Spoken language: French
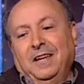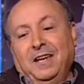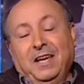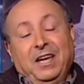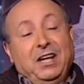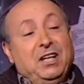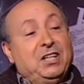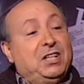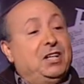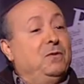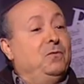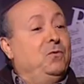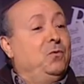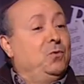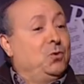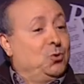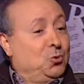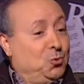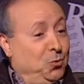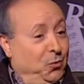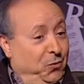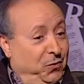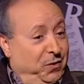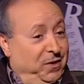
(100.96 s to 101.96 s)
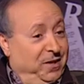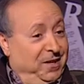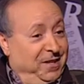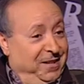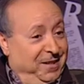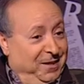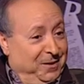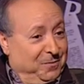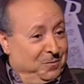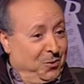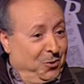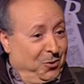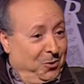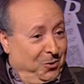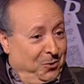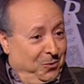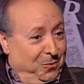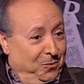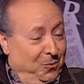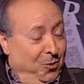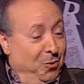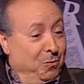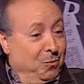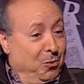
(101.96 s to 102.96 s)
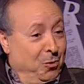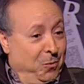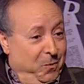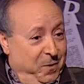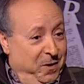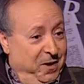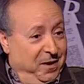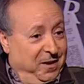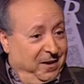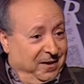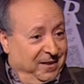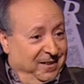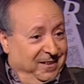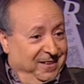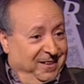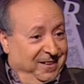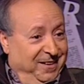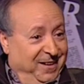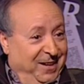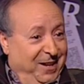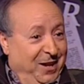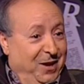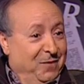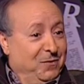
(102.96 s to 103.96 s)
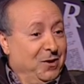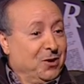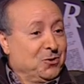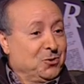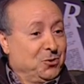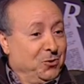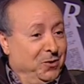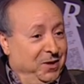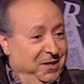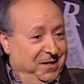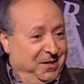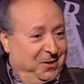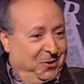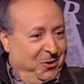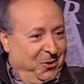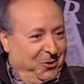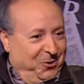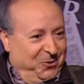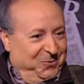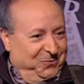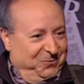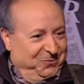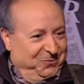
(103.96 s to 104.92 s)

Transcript: Et j'ai vu souffrir mon, beau-père avec son éditeur.